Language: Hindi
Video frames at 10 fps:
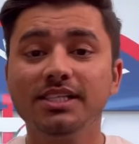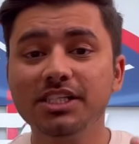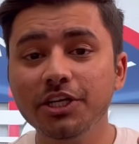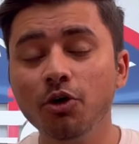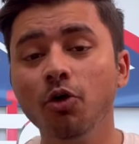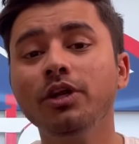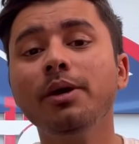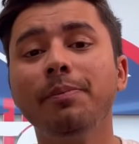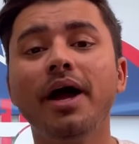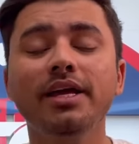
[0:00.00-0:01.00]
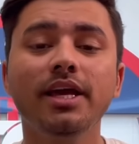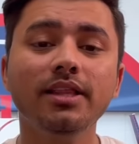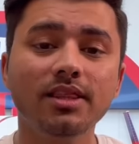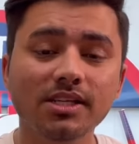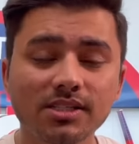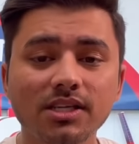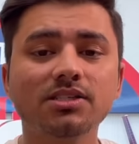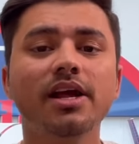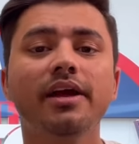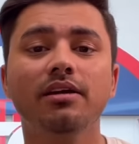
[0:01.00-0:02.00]
जिन्होंने पाई है दस
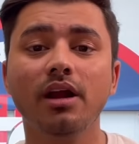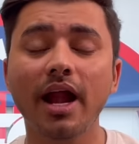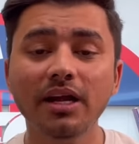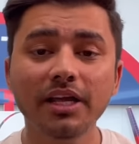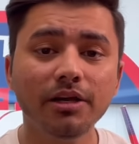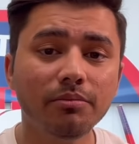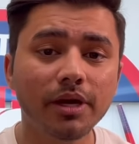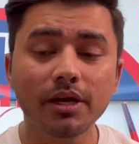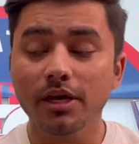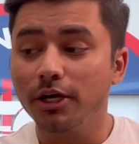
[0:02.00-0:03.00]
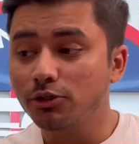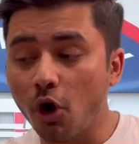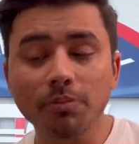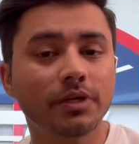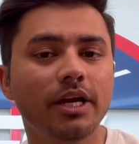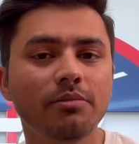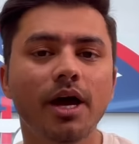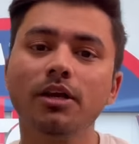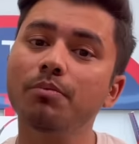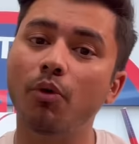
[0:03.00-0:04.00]
दस रैंक ग्रैंड लीग में टॉप टेन में
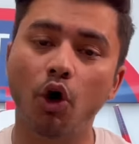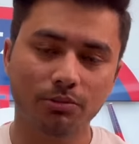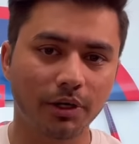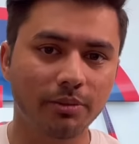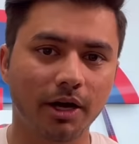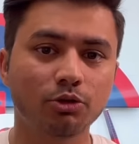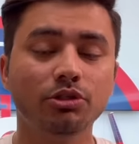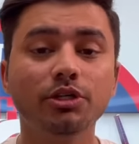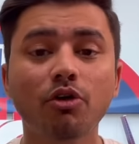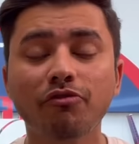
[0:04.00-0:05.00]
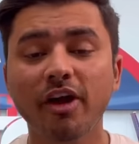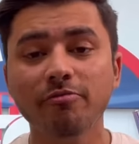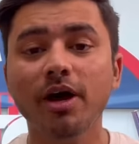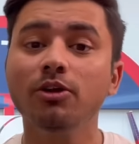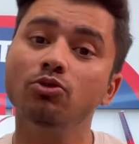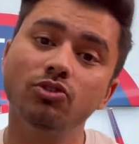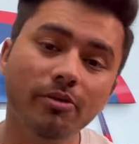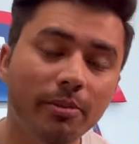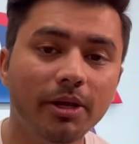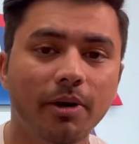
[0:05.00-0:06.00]
आना बहुत बड़ी बात होती है टॉप फाइव में आना उससे
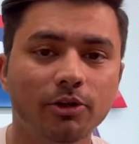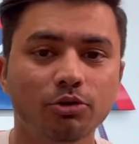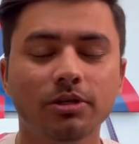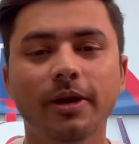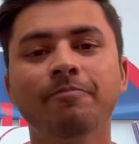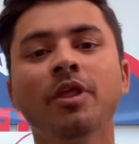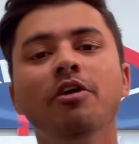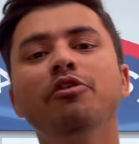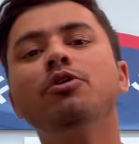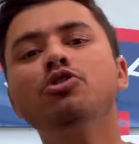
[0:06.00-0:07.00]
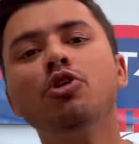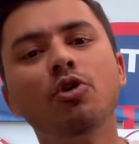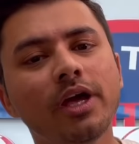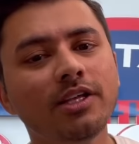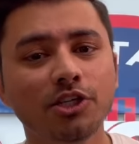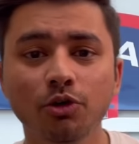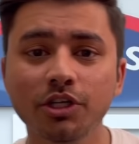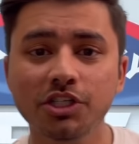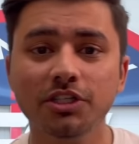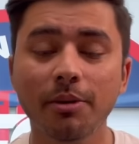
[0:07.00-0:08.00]
भी बड़ी बात होती है फिर कुछ लोग हैं जिन्होंने
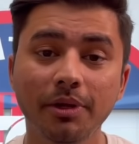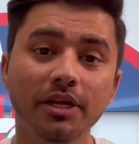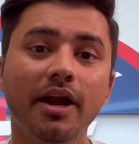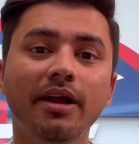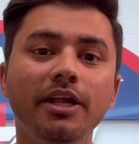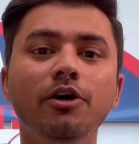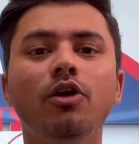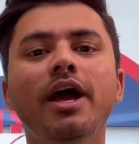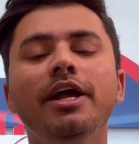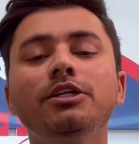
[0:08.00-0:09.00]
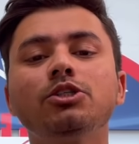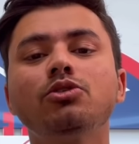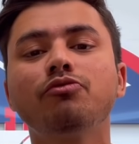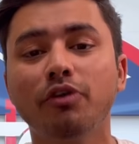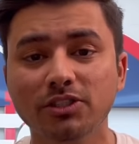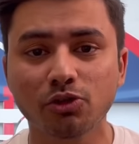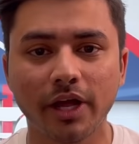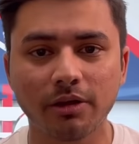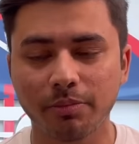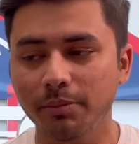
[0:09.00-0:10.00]
जीती है मिनी ग्रैंड लीग और आए हैं फर्स्ट
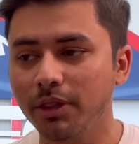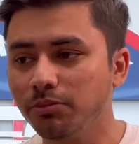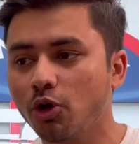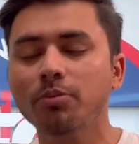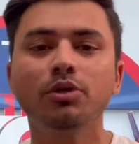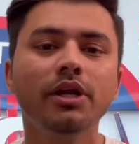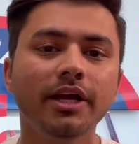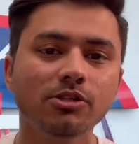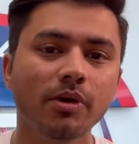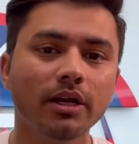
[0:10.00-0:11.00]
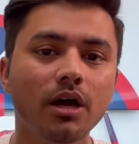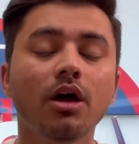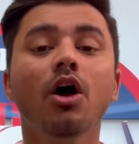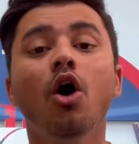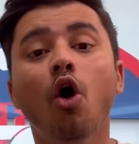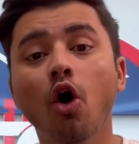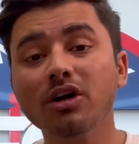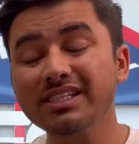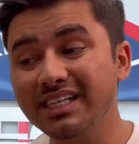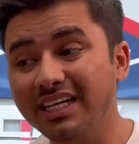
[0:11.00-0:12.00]
रैंक पे मतलब टॉप थ्री रैंक्स में आना
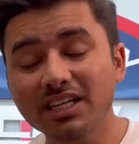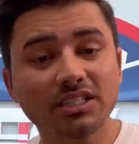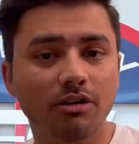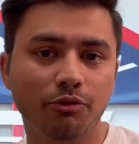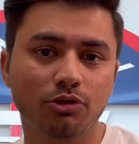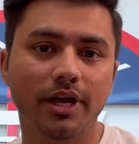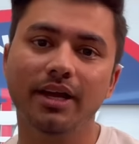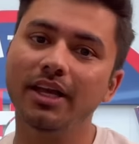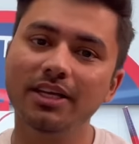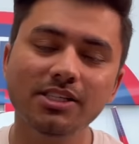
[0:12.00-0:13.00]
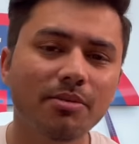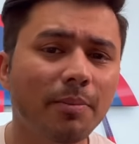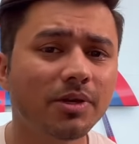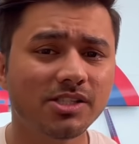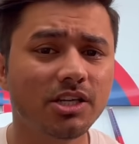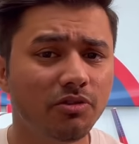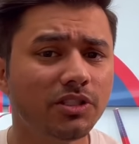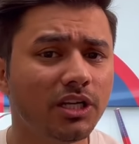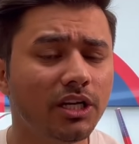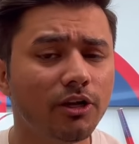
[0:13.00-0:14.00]
और ज्यादा टफ होता है लेकिन जब आपके
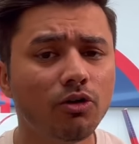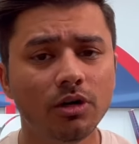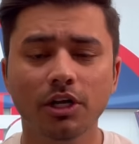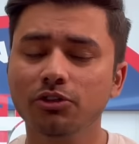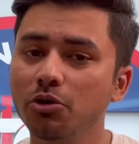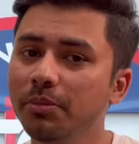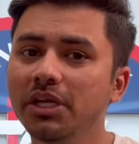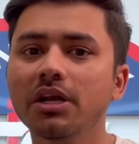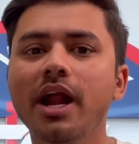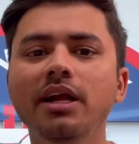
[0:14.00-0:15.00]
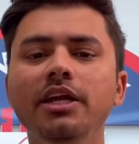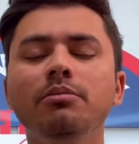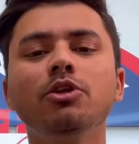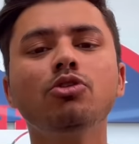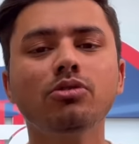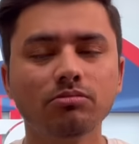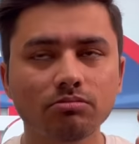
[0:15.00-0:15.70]
सीवीसी क्लियर हो तो मिनी ग्रैंड लीग में तो